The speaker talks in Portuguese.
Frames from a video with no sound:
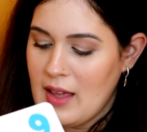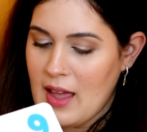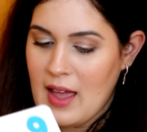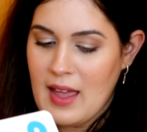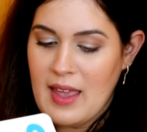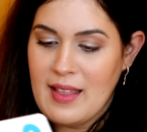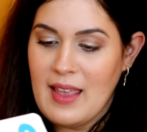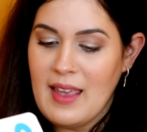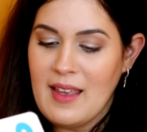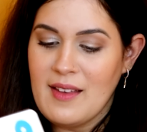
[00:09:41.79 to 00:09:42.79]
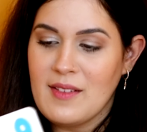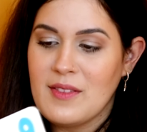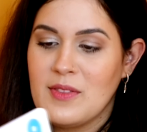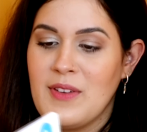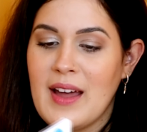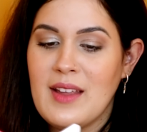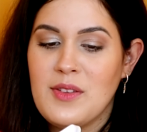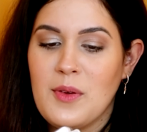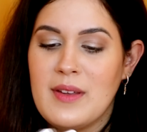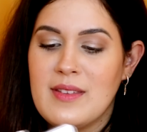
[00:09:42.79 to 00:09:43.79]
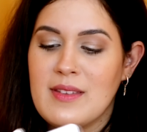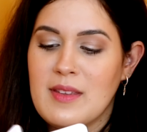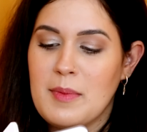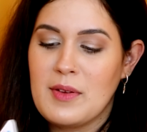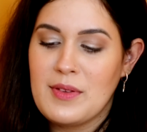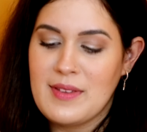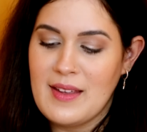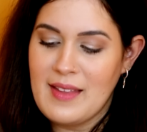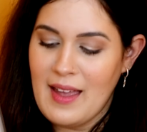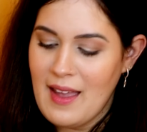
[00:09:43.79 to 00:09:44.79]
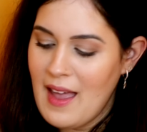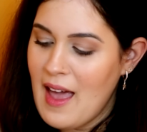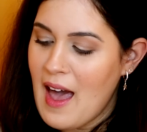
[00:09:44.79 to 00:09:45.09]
Aí tem várias coisas assim pra você, né?